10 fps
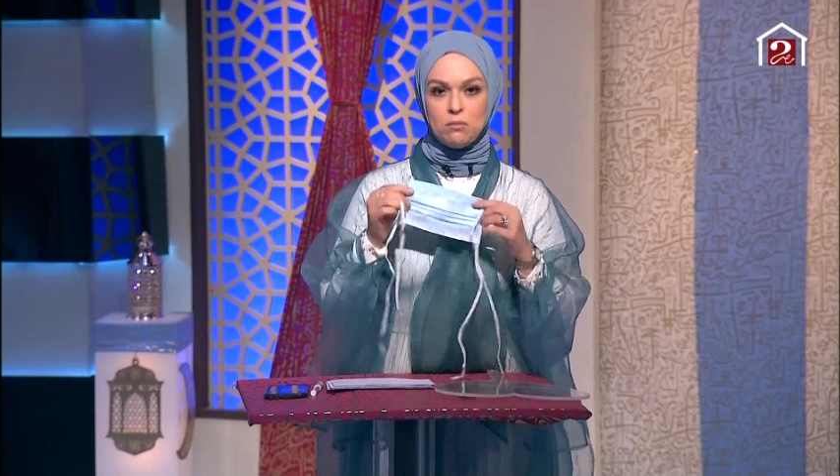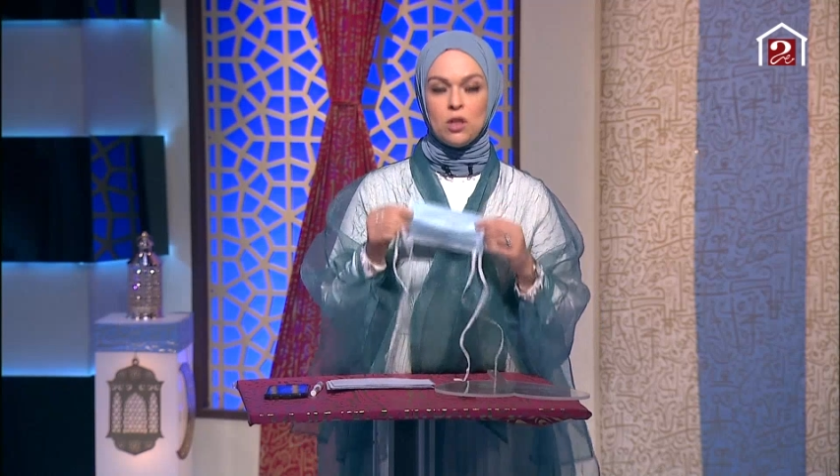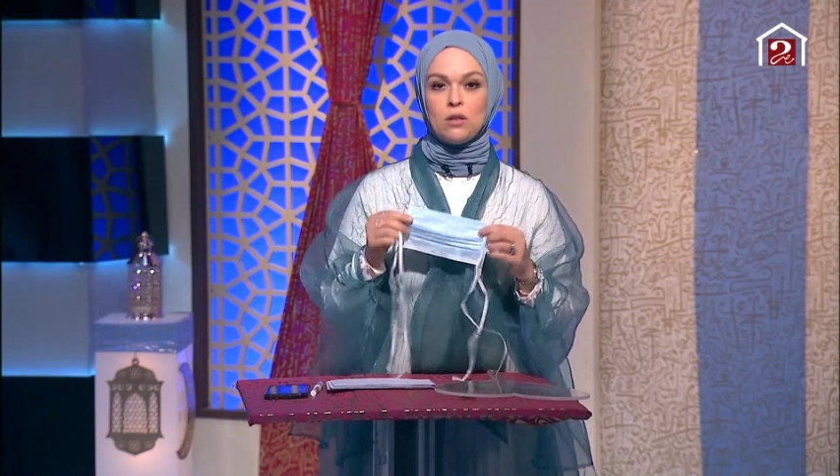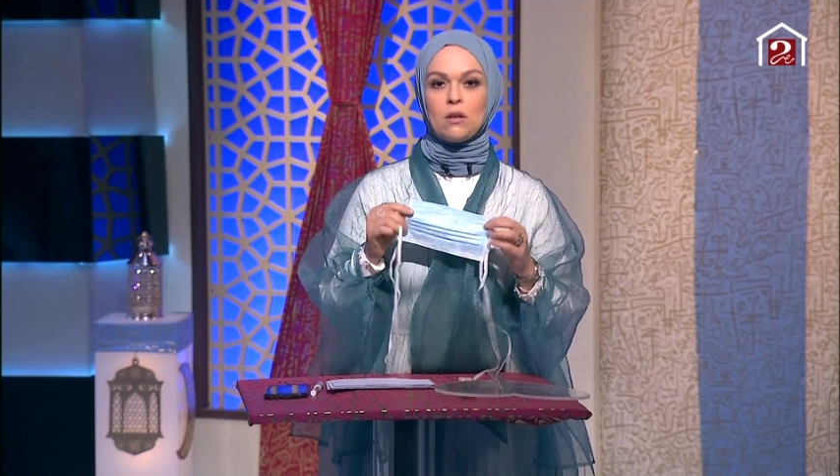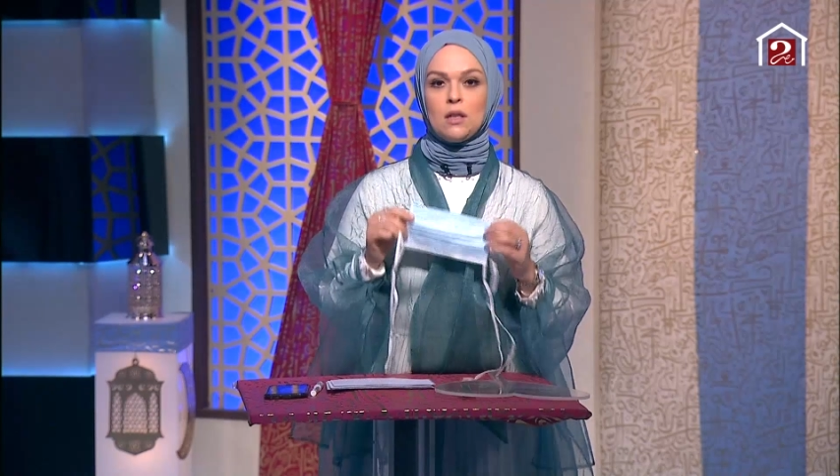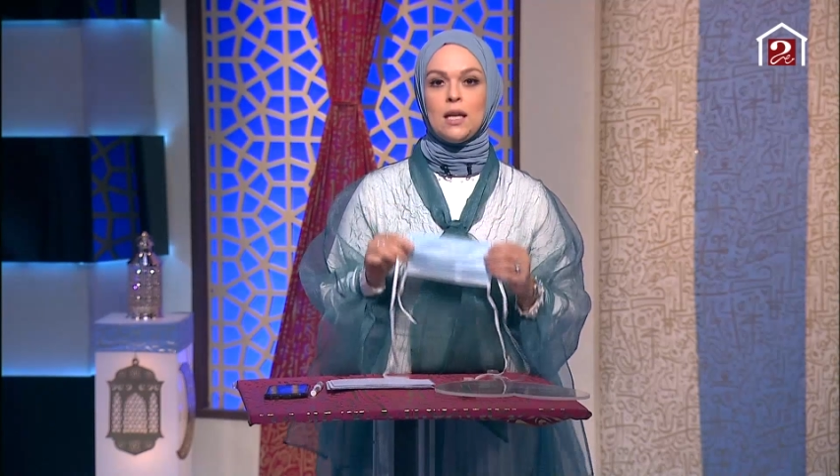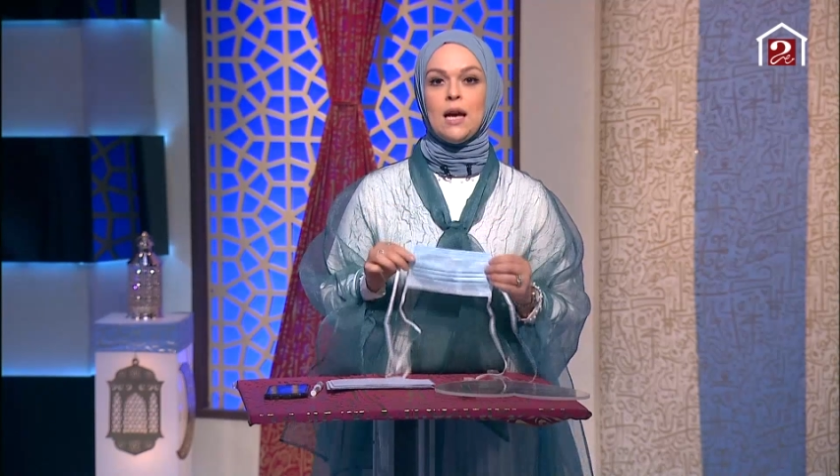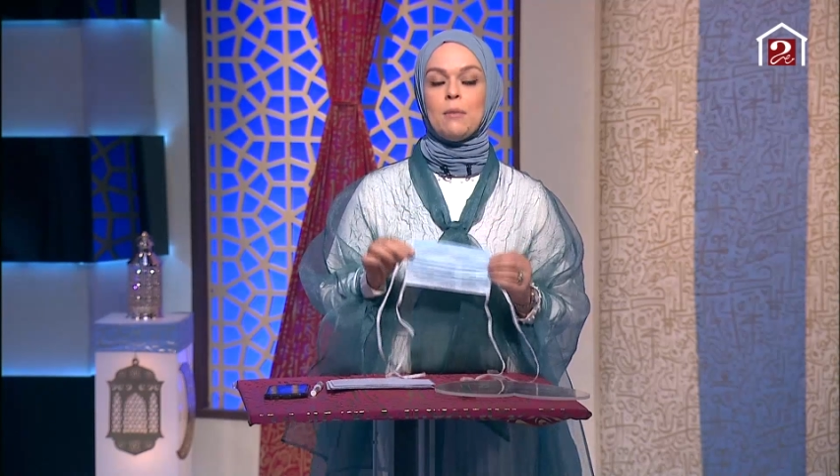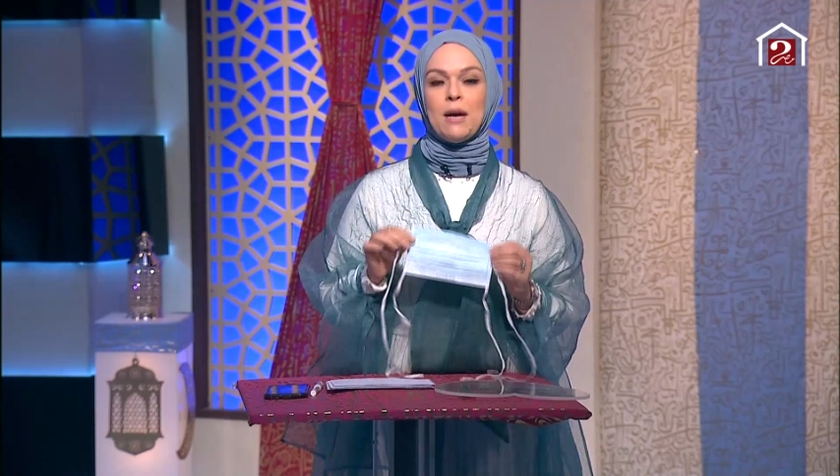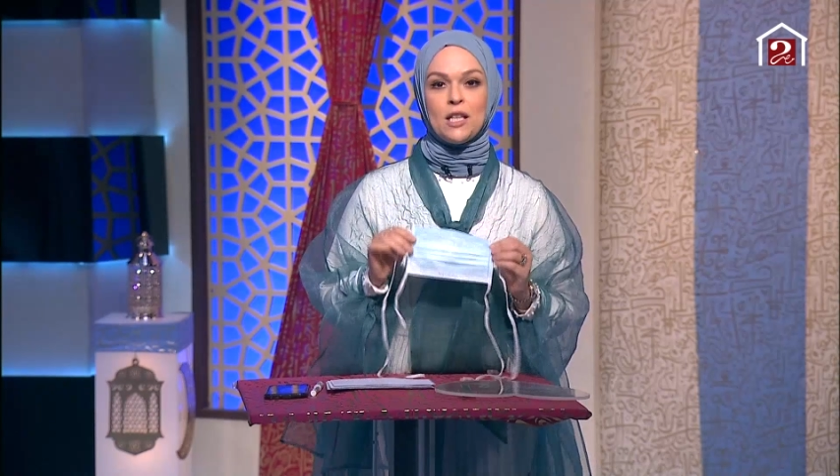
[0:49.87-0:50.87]
تقدر
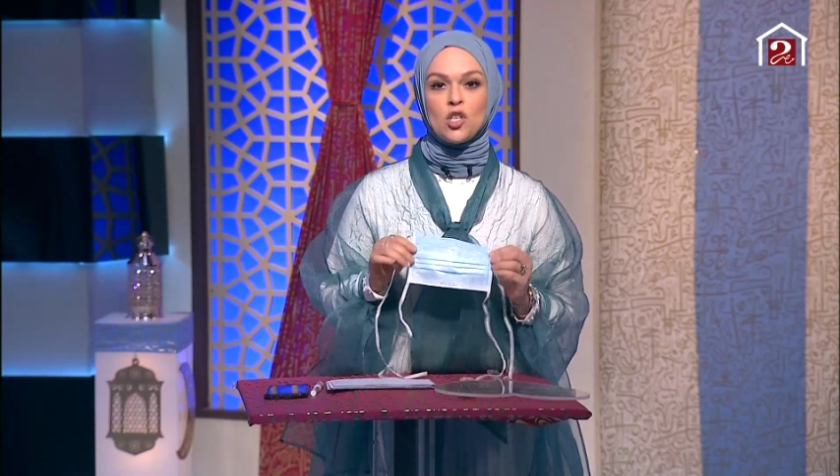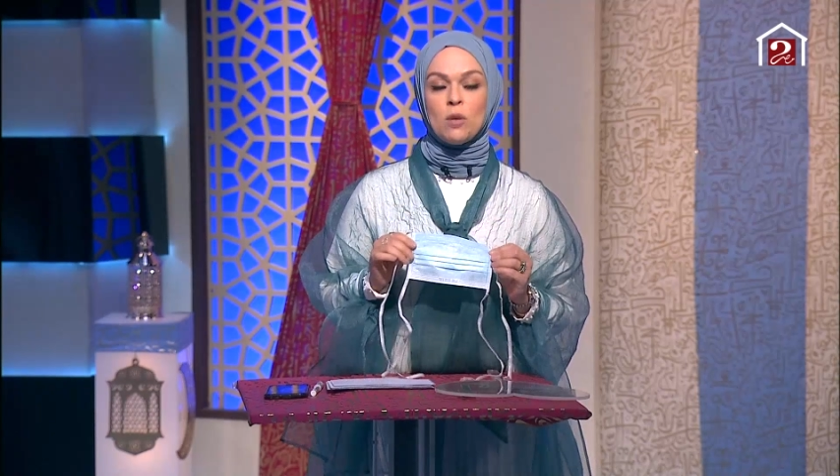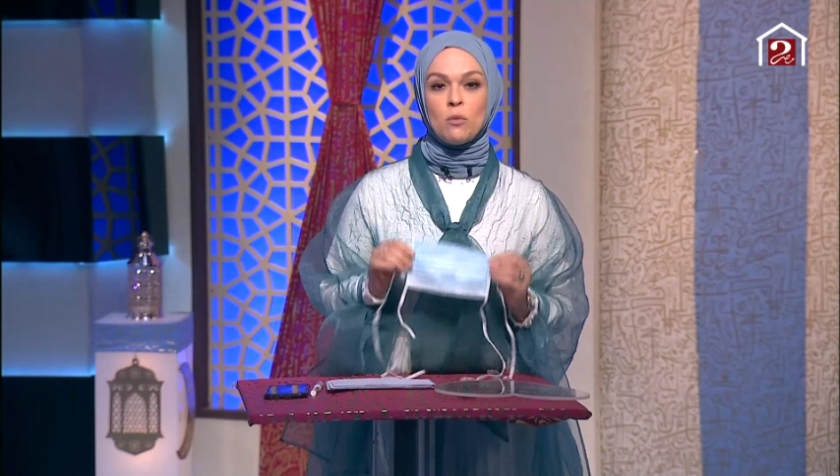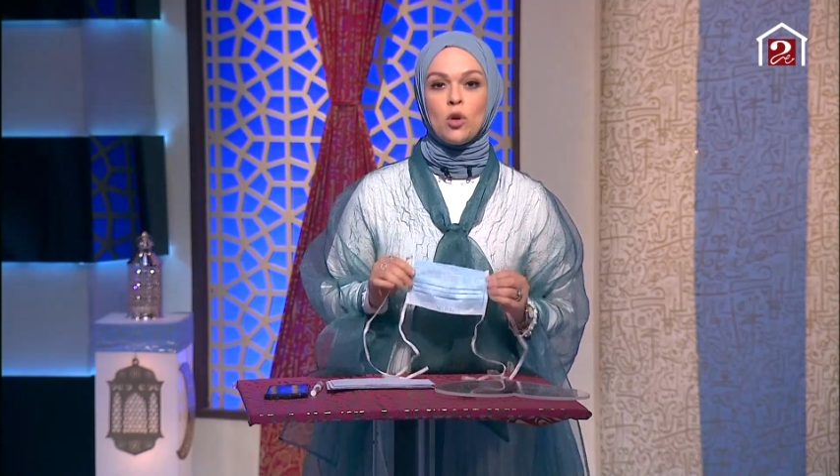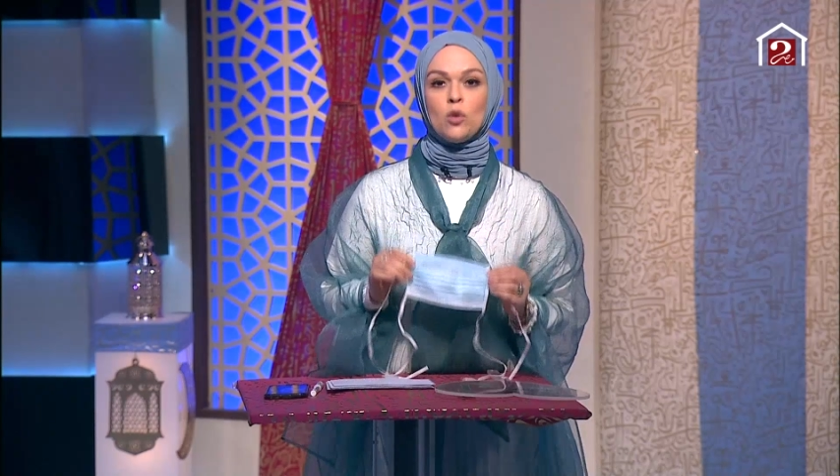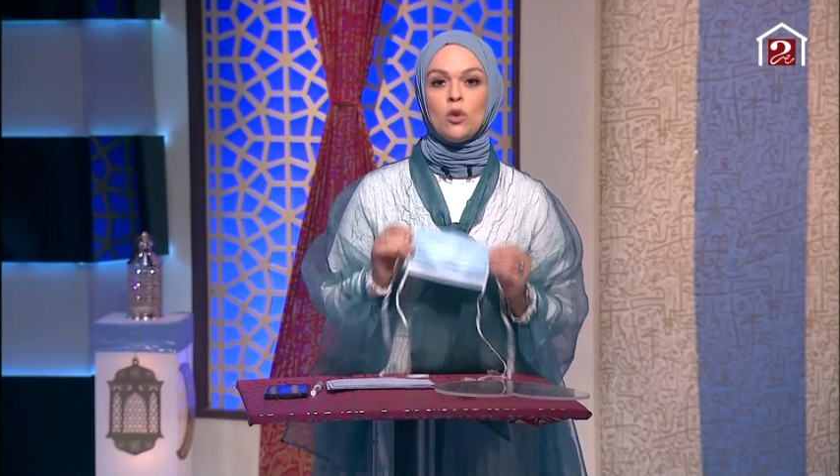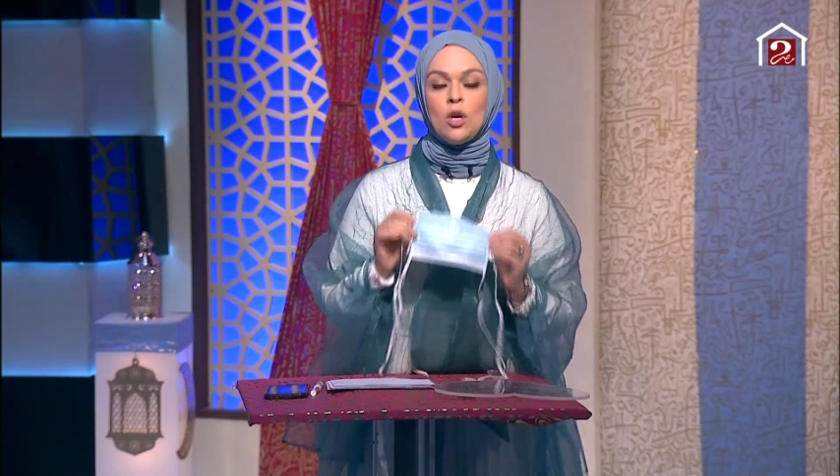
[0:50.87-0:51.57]
انها ما عندهاش امراض